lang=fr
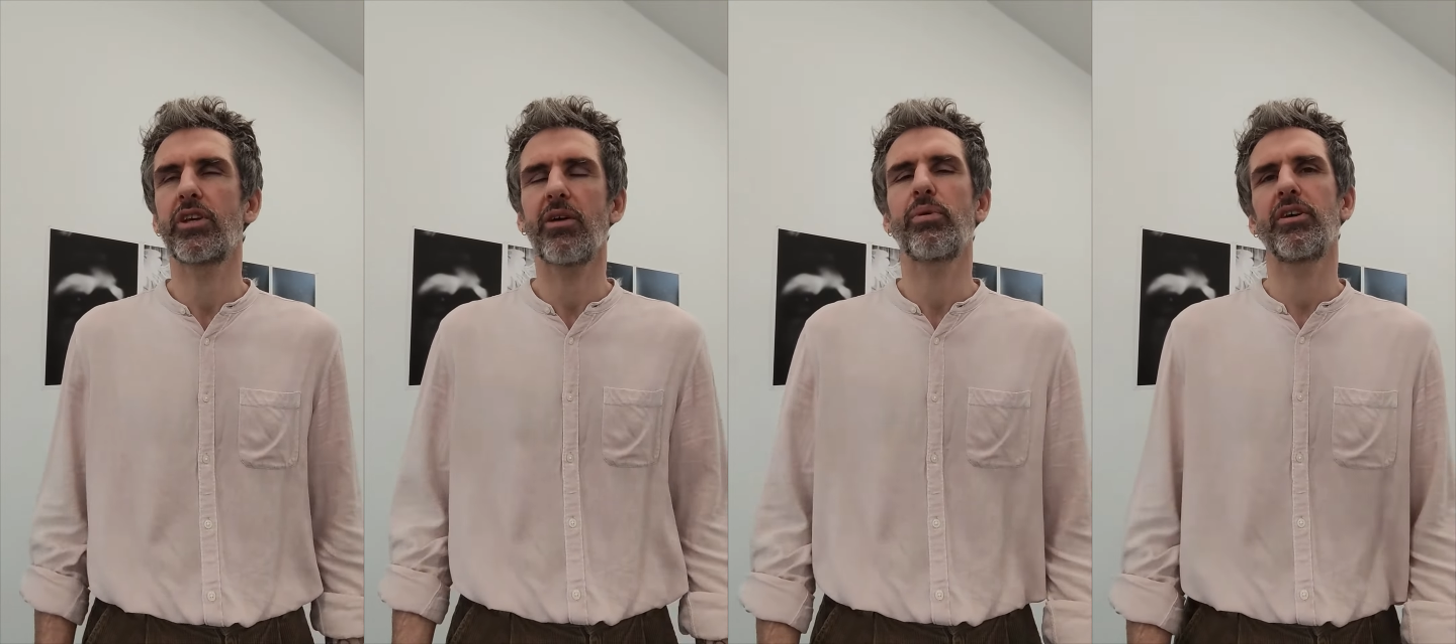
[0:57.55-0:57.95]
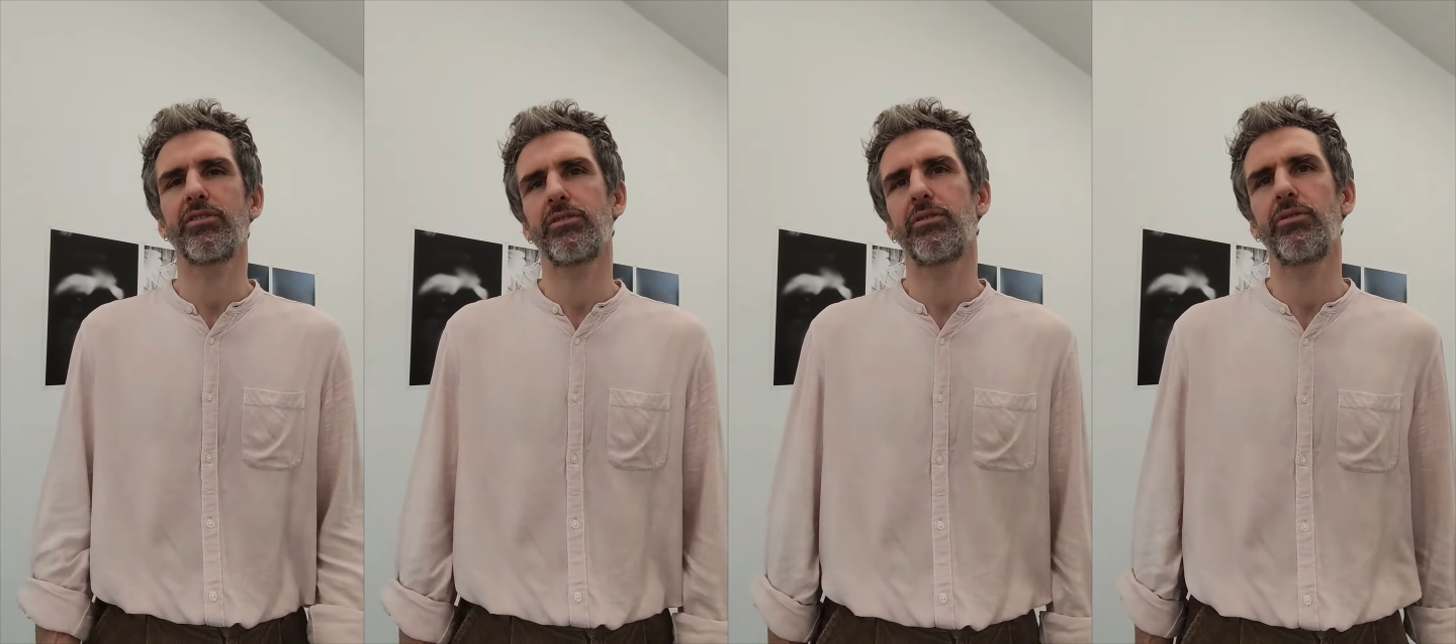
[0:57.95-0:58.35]
très
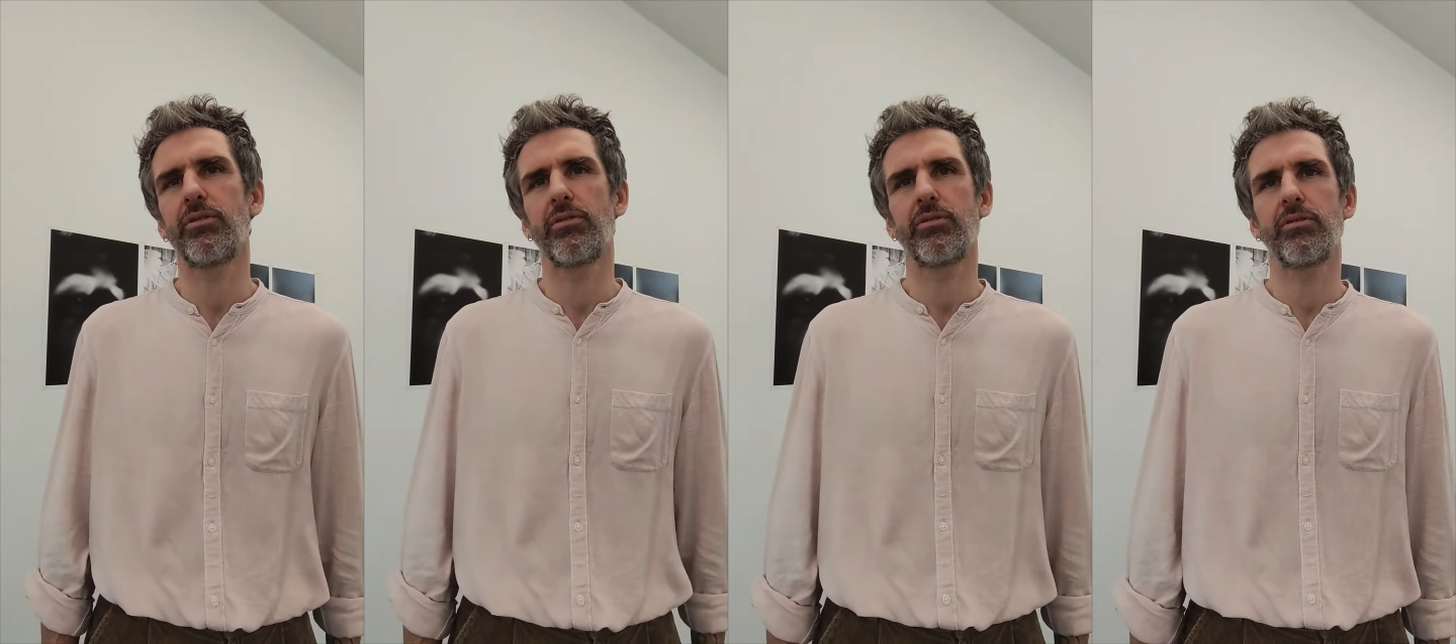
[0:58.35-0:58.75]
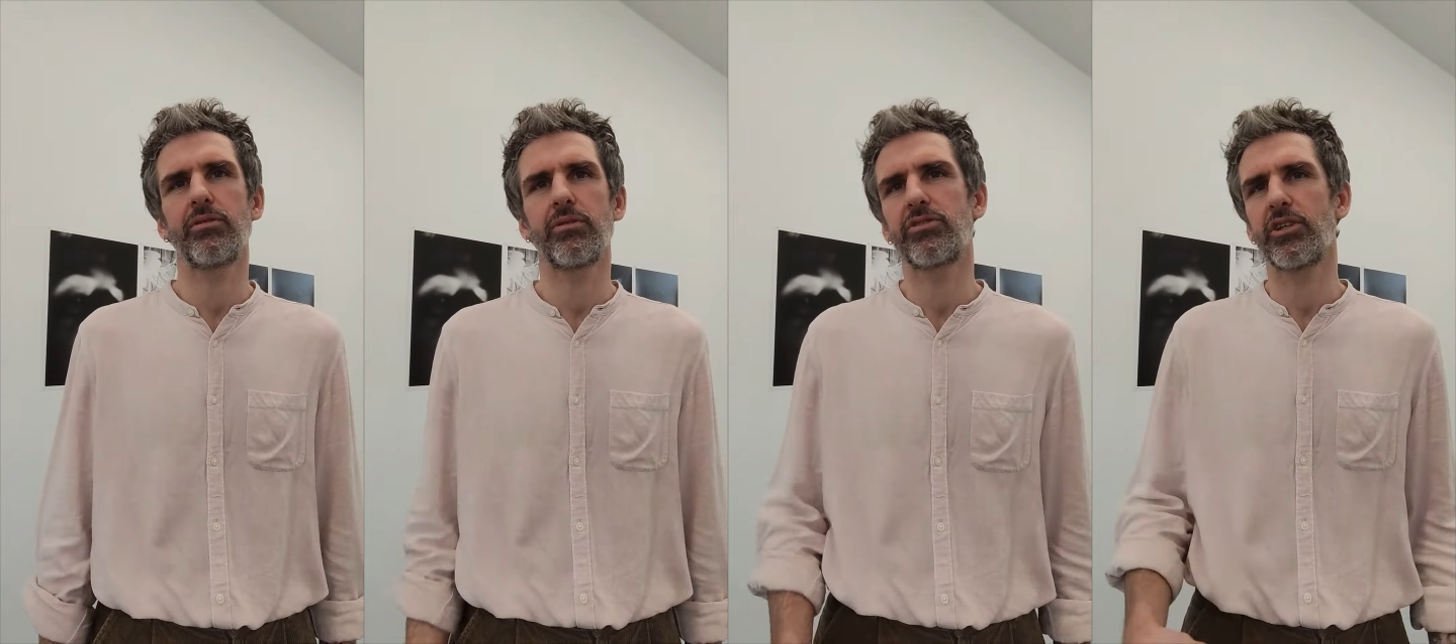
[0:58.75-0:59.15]
présent
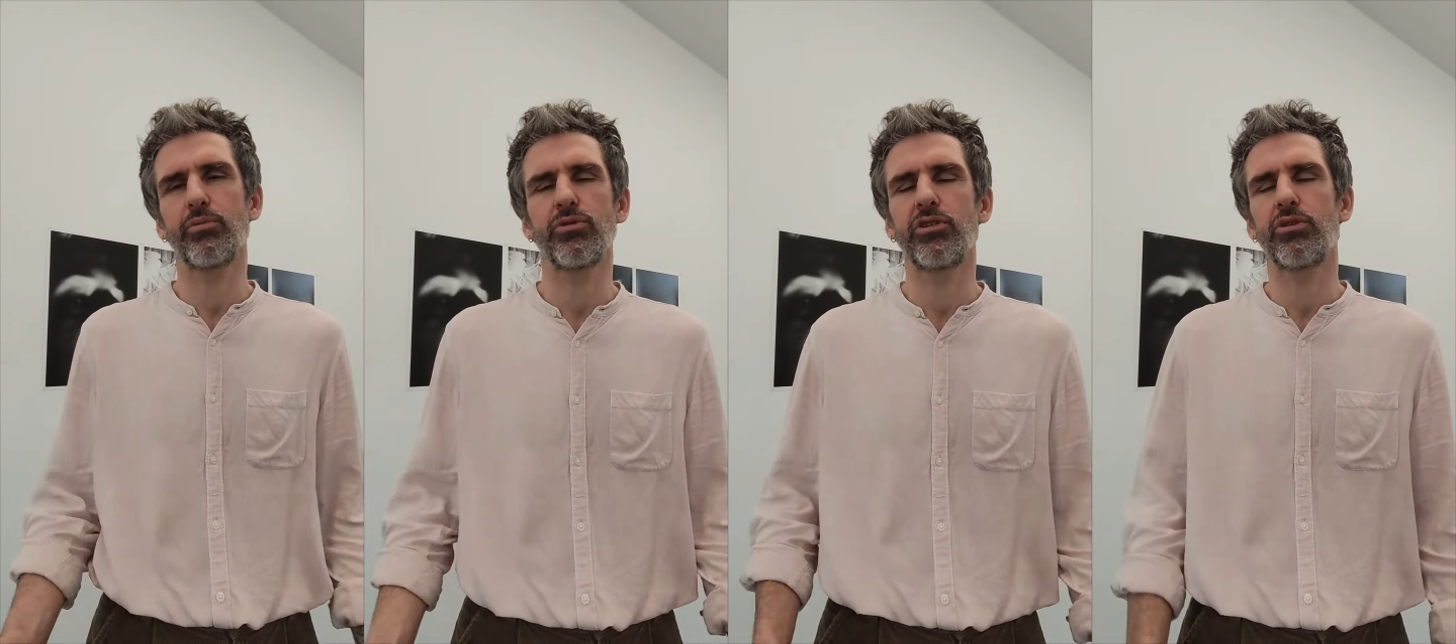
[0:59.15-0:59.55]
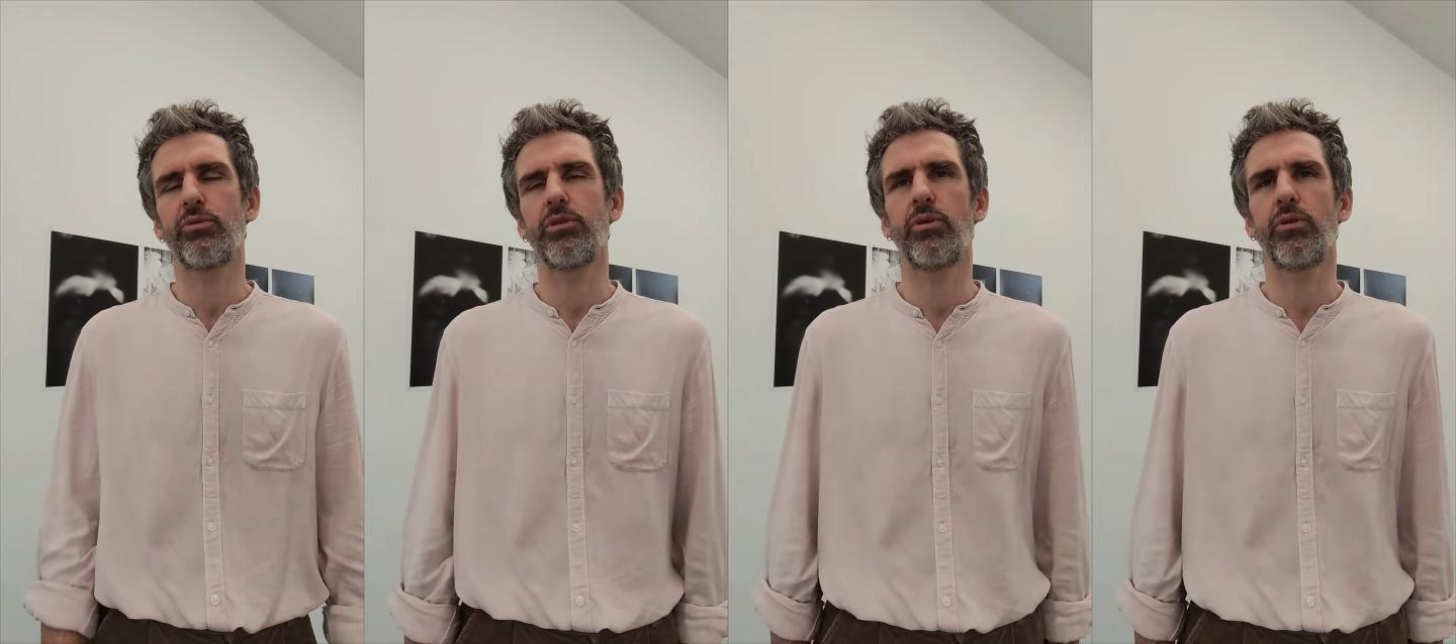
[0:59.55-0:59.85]
dans, cette exposition